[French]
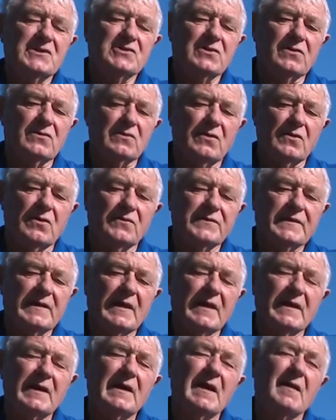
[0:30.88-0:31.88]
gens
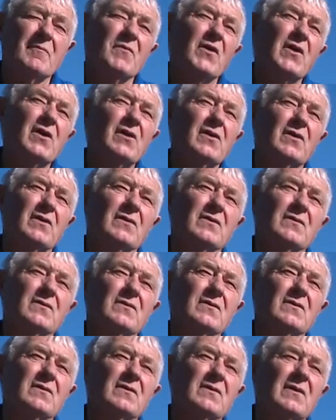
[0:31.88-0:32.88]
enterraient la meule
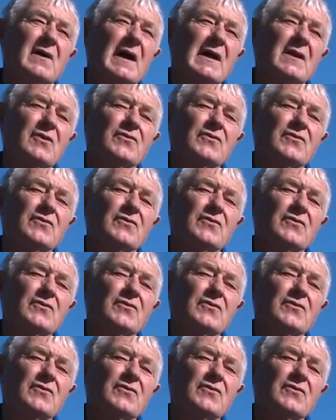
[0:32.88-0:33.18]
à